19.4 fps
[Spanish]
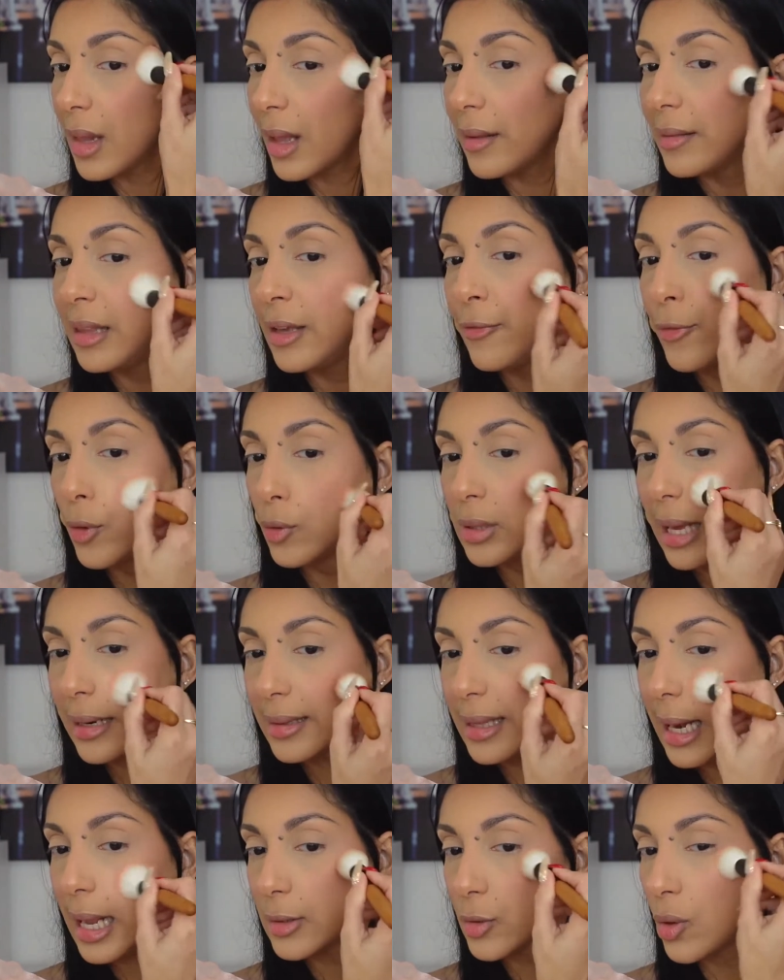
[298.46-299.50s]

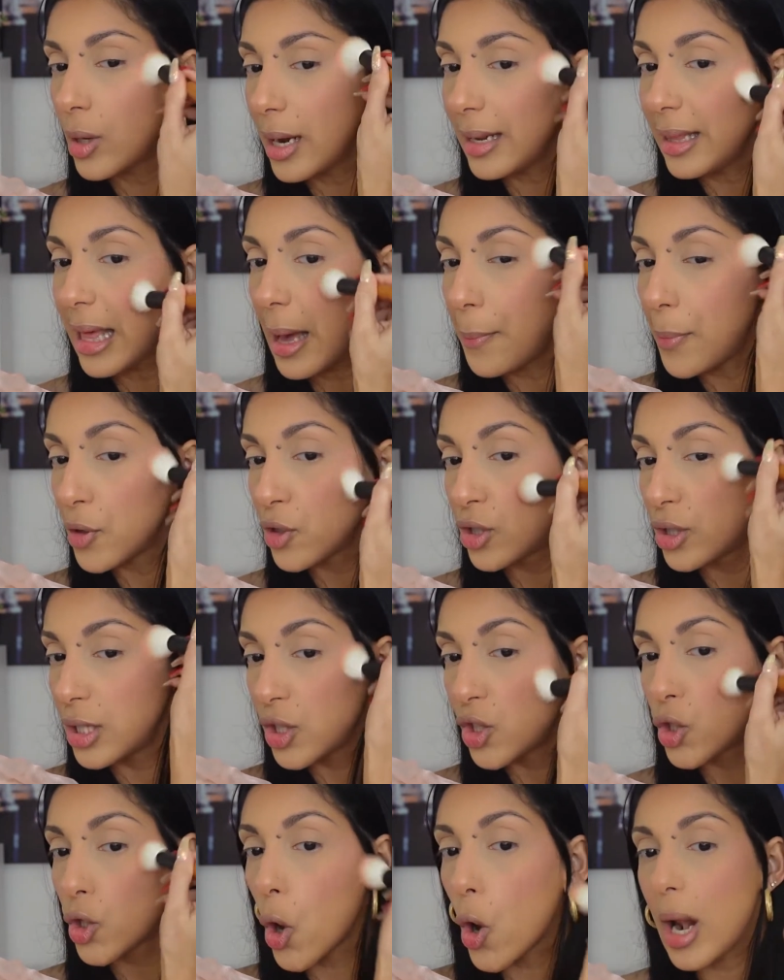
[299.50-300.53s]
disfrutar de la tonalidad por sí
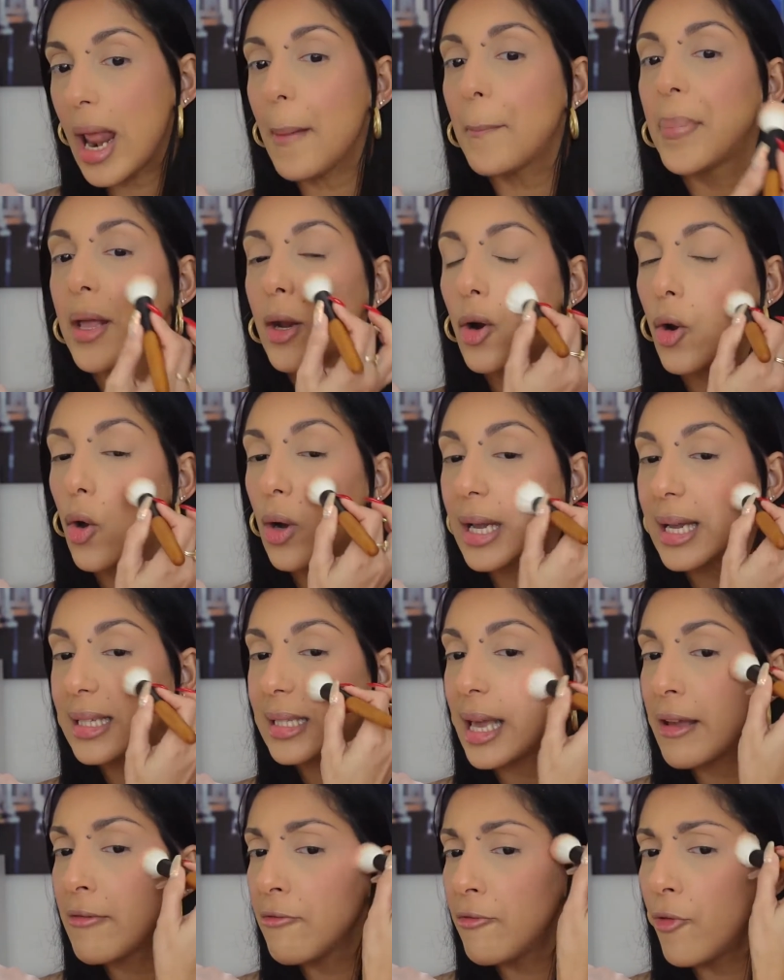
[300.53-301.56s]
sola, pero lo que
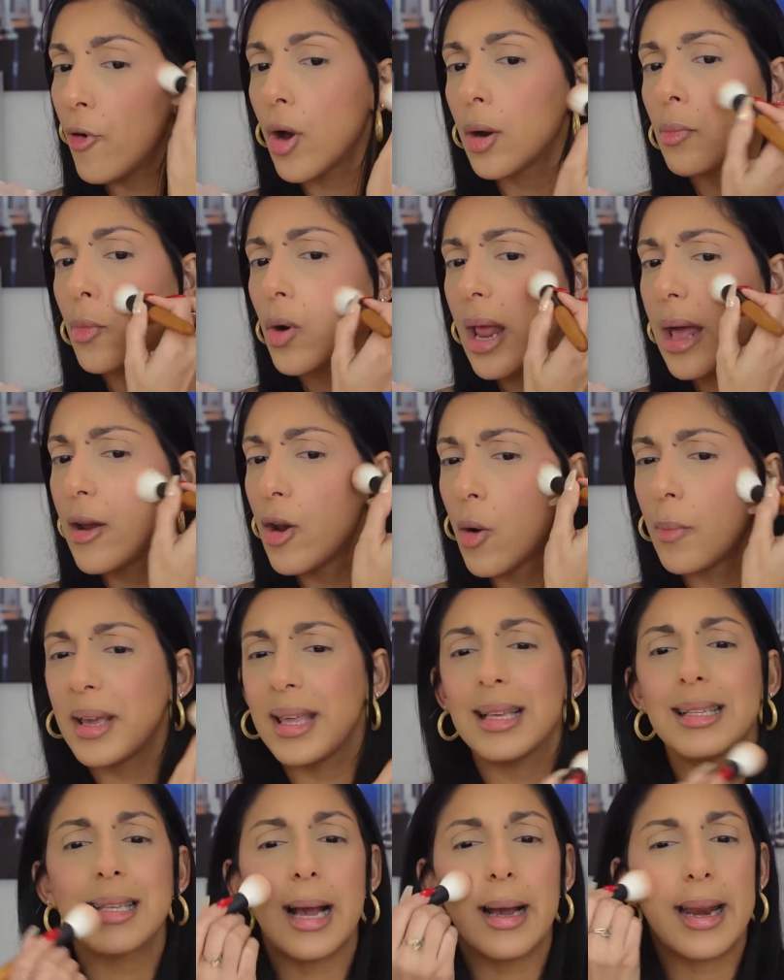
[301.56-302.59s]
es en fórmula no me
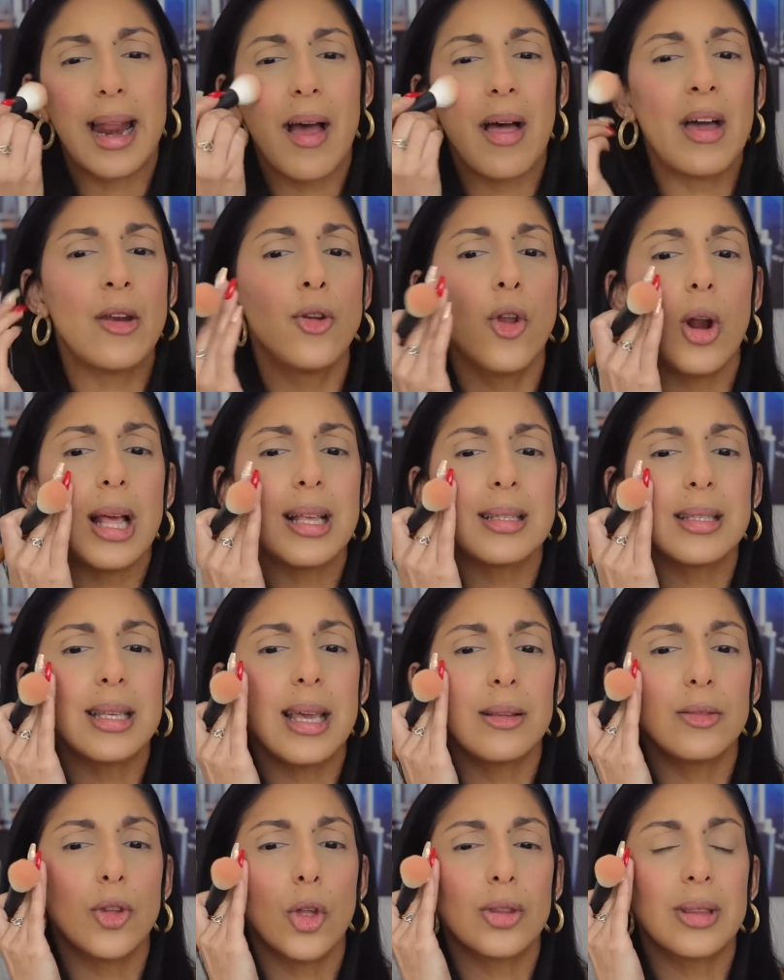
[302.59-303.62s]
desagrada, no la
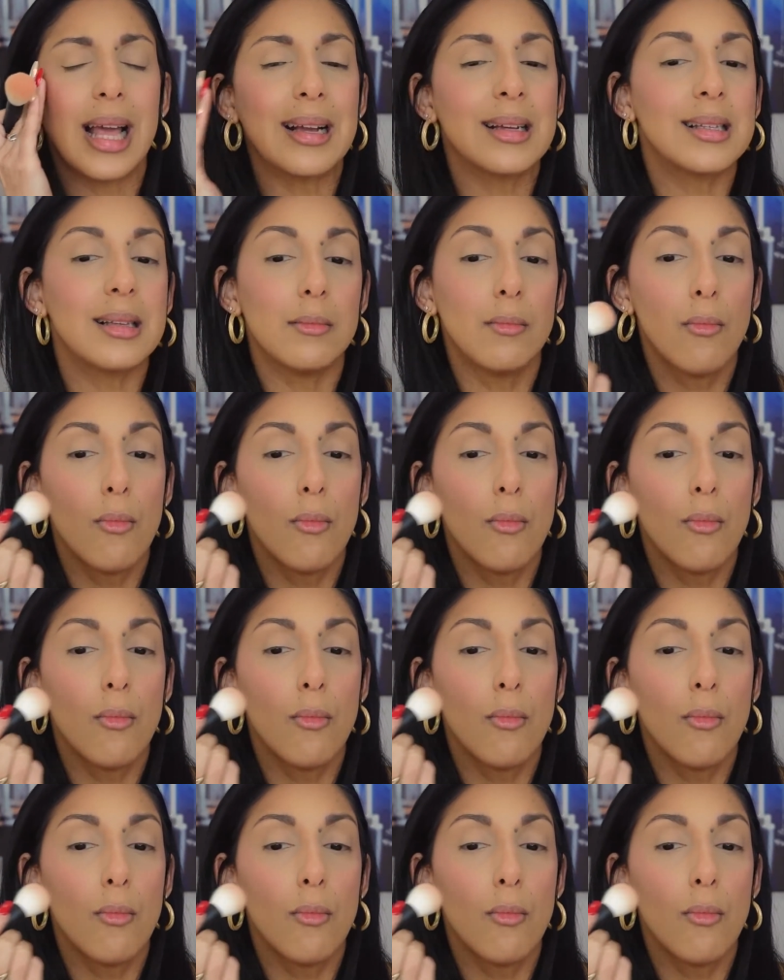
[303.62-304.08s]
siento tan